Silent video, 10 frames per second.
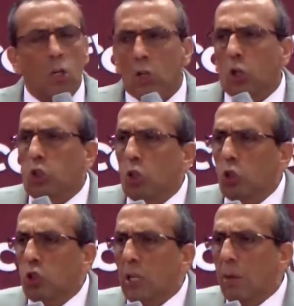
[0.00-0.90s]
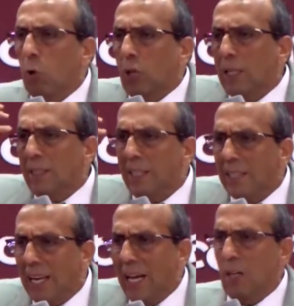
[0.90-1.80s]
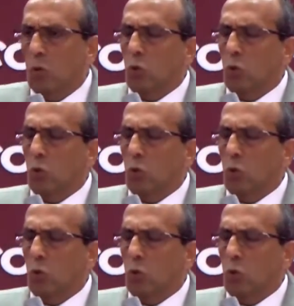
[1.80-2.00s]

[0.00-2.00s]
Nosotros tenemos que entender algo.